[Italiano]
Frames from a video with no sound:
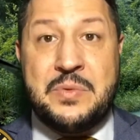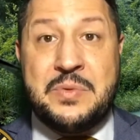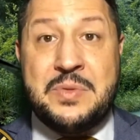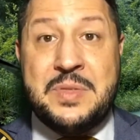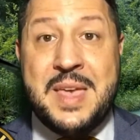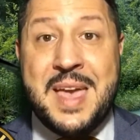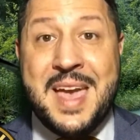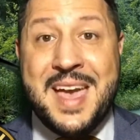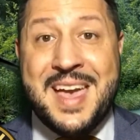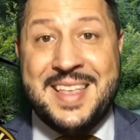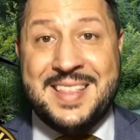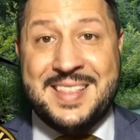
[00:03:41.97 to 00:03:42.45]

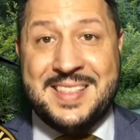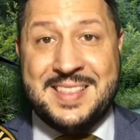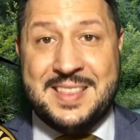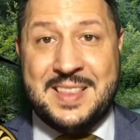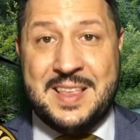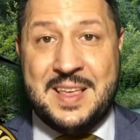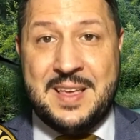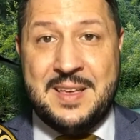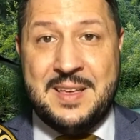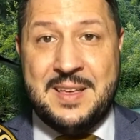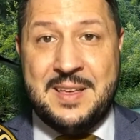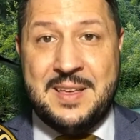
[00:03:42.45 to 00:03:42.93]

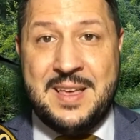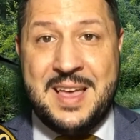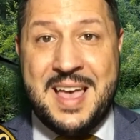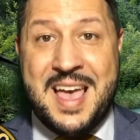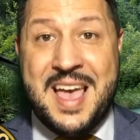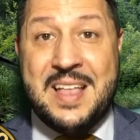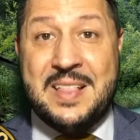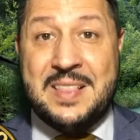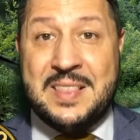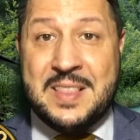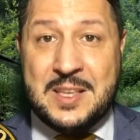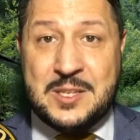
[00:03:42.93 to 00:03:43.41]
niente
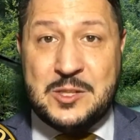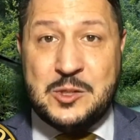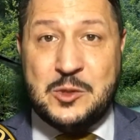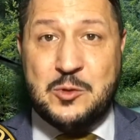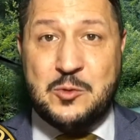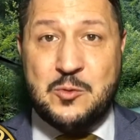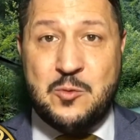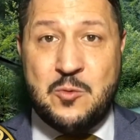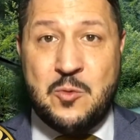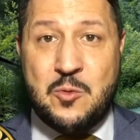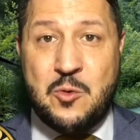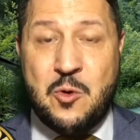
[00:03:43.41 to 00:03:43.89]
e
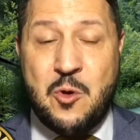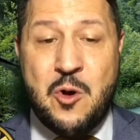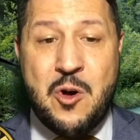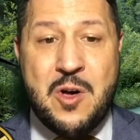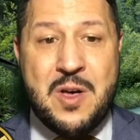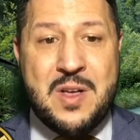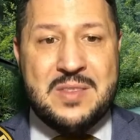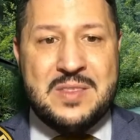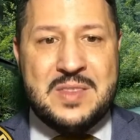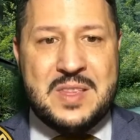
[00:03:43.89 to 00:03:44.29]
nessuno